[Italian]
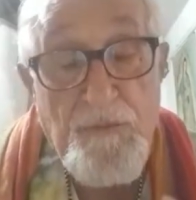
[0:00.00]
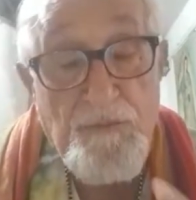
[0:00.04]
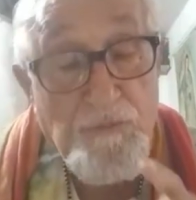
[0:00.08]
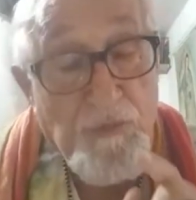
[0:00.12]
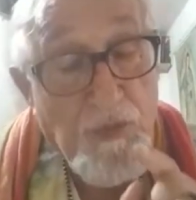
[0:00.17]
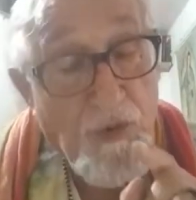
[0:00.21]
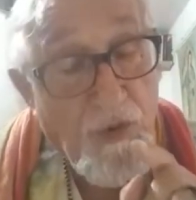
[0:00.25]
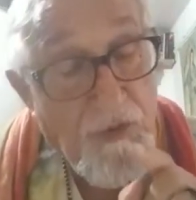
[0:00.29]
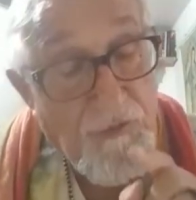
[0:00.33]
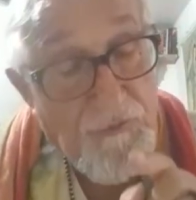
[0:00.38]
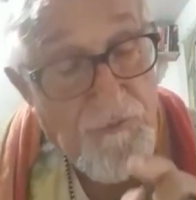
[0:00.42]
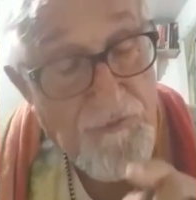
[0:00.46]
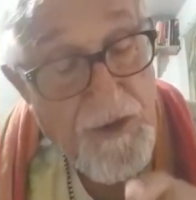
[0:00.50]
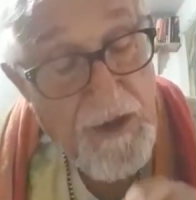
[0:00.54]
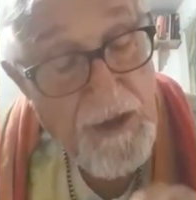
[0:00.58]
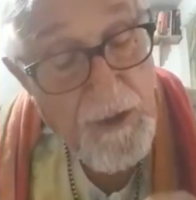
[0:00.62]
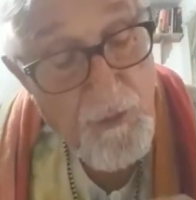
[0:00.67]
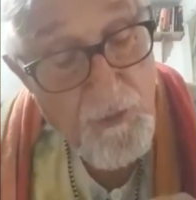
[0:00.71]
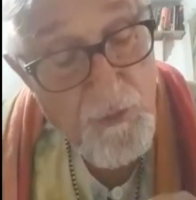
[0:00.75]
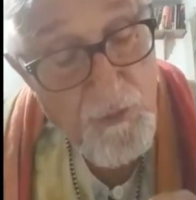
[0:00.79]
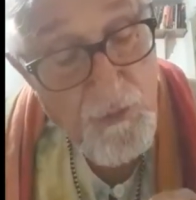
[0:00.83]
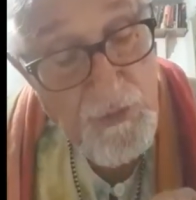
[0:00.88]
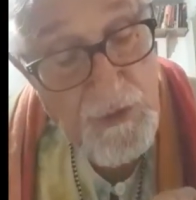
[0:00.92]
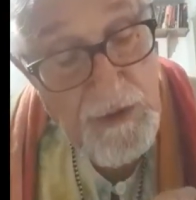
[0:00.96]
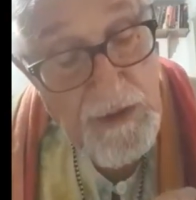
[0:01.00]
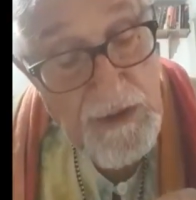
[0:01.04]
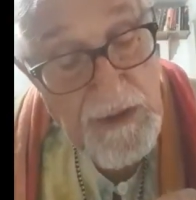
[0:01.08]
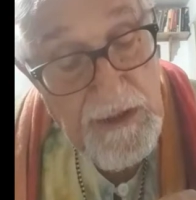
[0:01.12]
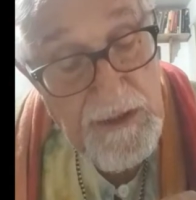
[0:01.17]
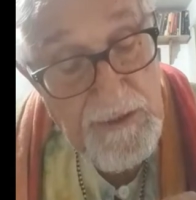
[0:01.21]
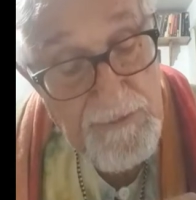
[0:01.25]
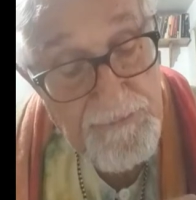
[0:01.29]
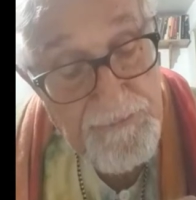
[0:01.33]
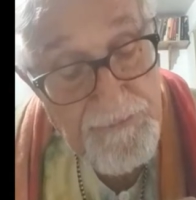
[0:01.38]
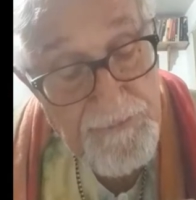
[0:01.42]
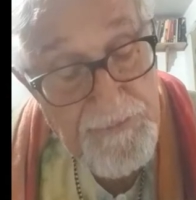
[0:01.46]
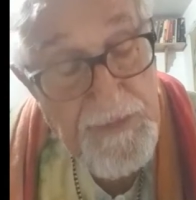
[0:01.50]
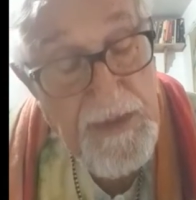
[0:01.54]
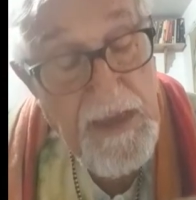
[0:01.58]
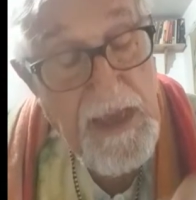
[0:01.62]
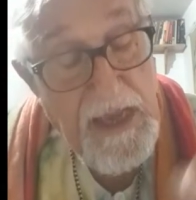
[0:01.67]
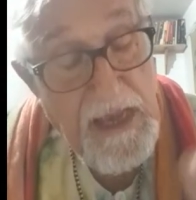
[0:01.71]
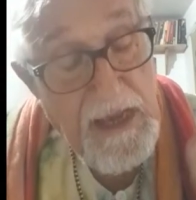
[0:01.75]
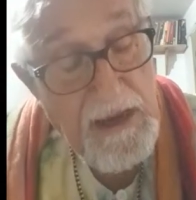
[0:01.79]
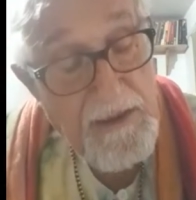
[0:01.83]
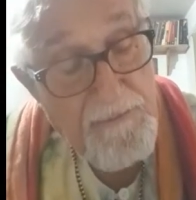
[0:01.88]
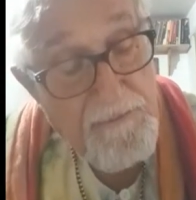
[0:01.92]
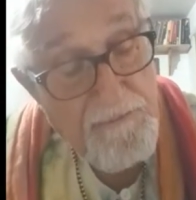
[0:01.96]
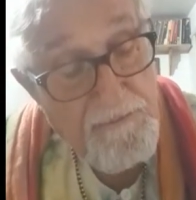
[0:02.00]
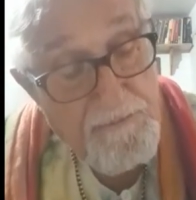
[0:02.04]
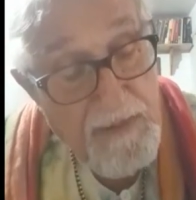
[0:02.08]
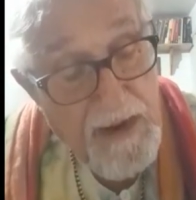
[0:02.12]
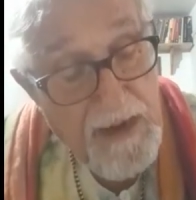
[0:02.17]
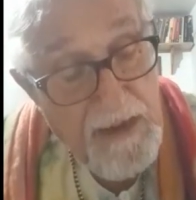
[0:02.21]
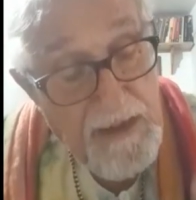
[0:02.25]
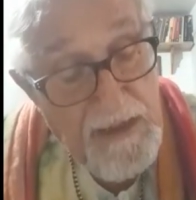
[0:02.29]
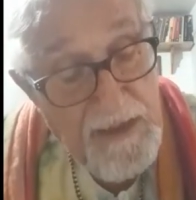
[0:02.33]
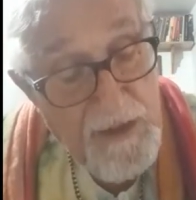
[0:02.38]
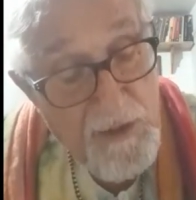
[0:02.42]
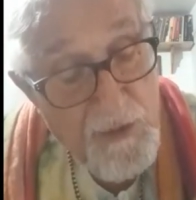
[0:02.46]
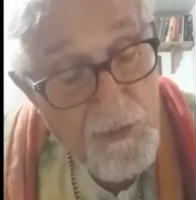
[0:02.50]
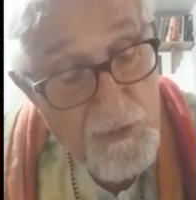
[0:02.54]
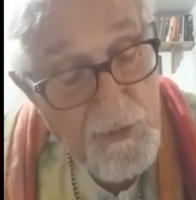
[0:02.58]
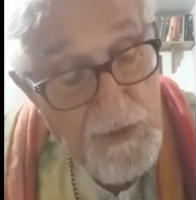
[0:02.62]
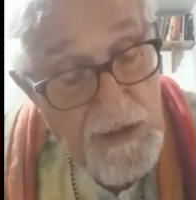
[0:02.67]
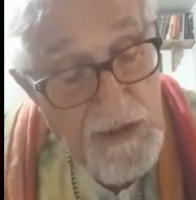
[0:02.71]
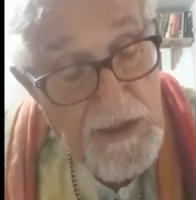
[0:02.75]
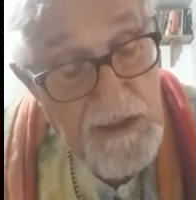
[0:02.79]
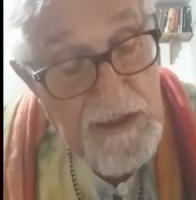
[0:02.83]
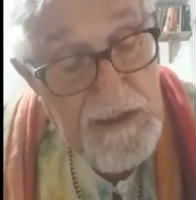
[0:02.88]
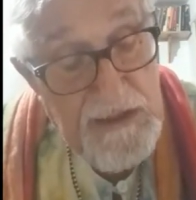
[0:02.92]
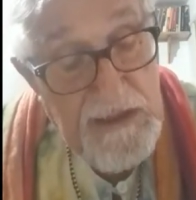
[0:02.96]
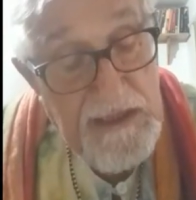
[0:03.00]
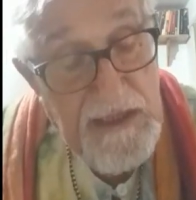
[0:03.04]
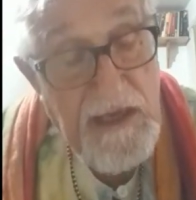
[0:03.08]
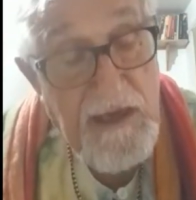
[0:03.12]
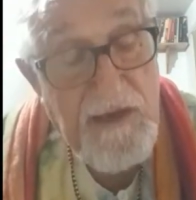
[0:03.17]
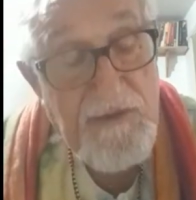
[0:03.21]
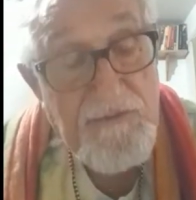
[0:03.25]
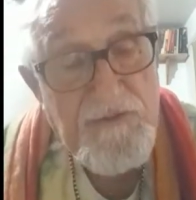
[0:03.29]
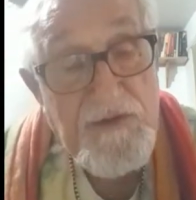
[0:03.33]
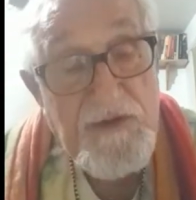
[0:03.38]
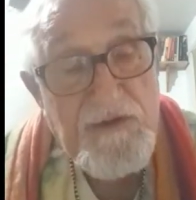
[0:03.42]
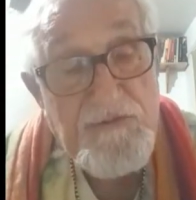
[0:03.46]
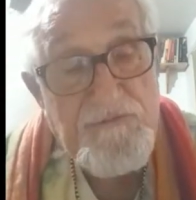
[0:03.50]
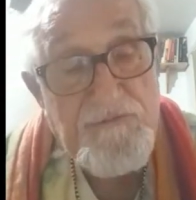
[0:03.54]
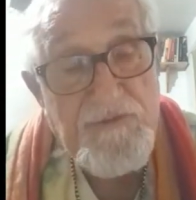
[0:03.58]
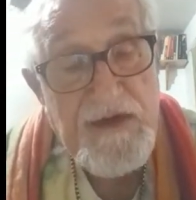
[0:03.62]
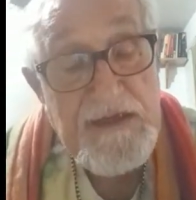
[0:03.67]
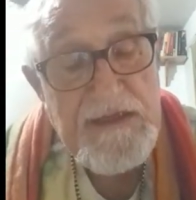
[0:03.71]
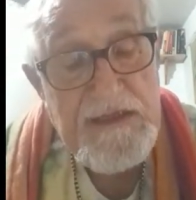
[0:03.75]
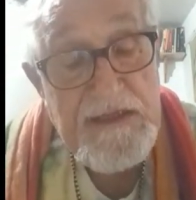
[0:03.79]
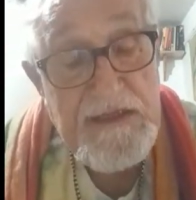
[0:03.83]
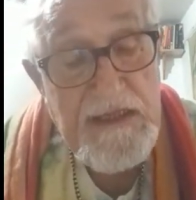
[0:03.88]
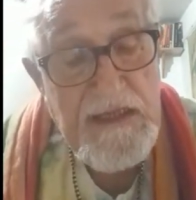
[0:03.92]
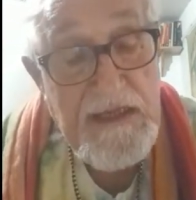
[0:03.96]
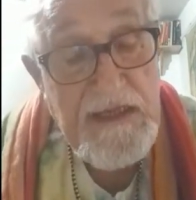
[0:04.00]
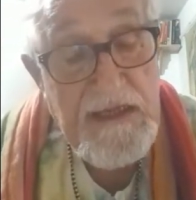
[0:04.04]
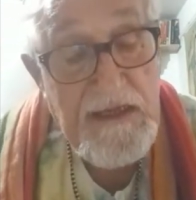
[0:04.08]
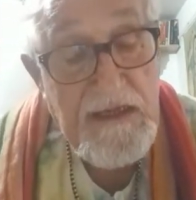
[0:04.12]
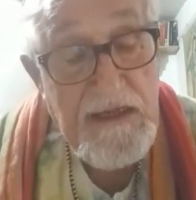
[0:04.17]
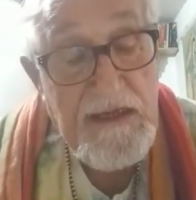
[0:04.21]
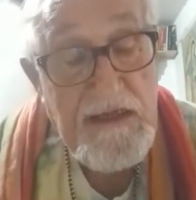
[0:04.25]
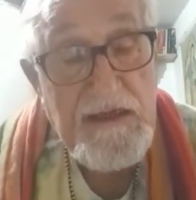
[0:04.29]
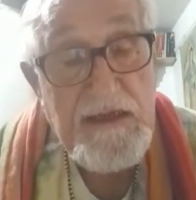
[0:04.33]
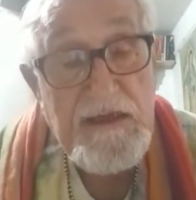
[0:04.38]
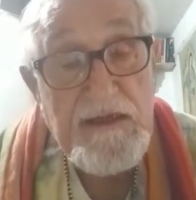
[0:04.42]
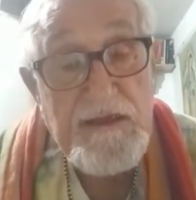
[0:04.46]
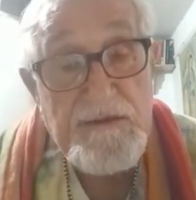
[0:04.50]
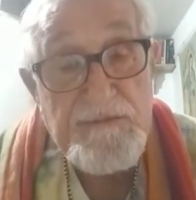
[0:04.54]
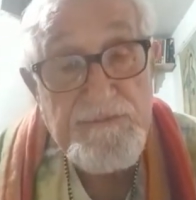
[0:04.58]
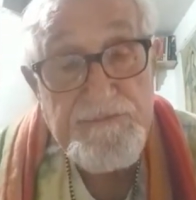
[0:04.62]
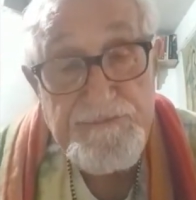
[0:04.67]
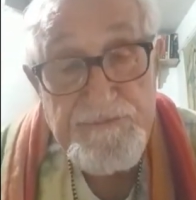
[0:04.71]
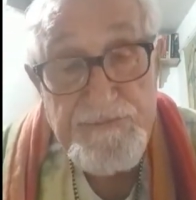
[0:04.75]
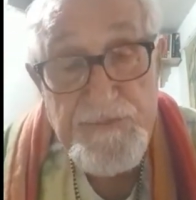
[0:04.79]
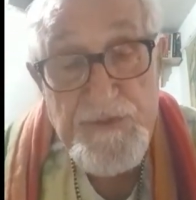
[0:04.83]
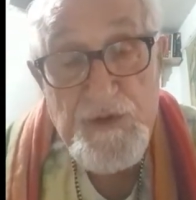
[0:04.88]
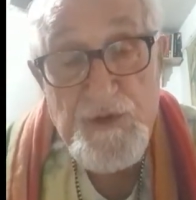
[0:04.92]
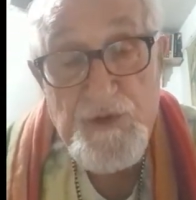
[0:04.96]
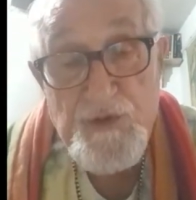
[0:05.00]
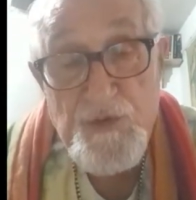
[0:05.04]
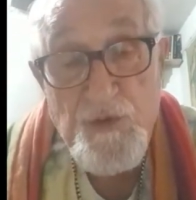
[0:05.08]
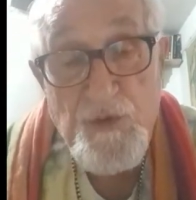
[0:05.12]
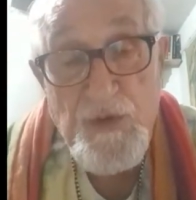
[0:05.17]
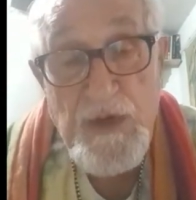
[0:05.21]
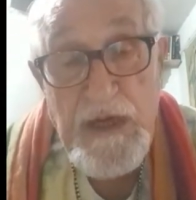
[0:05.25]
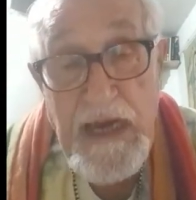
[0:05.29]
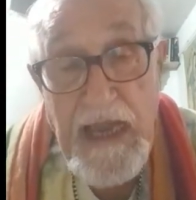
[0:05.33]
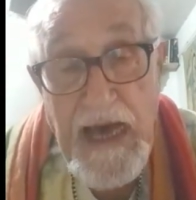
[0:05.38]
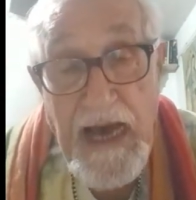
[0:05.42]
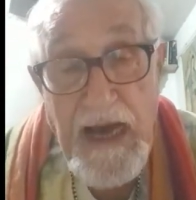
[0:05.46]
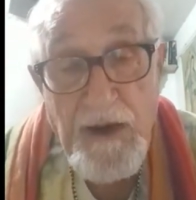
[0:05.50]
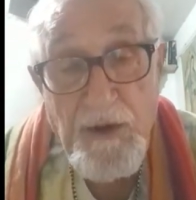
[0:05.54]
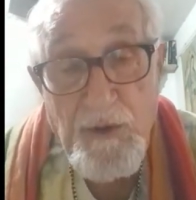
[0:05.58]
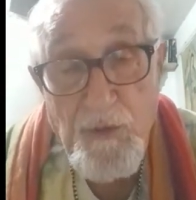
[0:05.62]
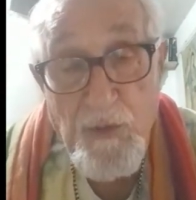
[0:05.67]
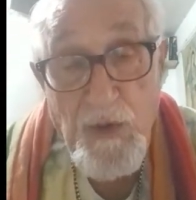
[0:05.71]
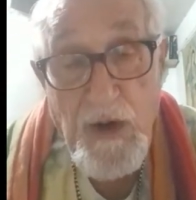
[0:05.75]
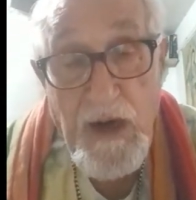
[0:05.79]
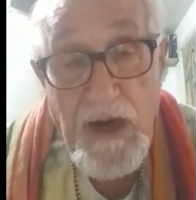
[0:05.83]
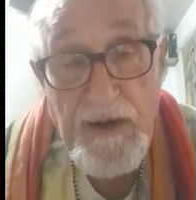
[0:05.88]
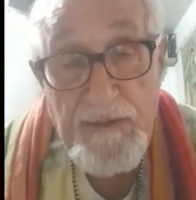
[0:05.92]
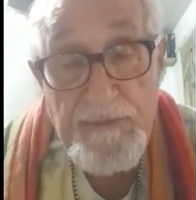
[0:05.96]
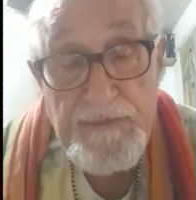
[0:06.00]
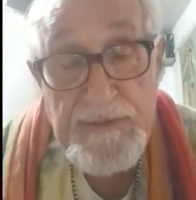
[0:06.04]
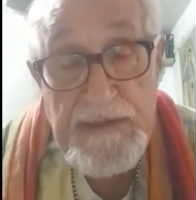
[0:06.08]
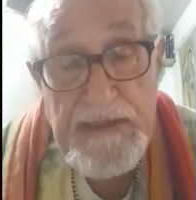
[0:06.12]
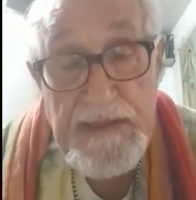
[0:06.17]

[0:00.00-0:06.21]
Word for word: Puoi fare utili, ma gli utili devi investirli sull'acqua.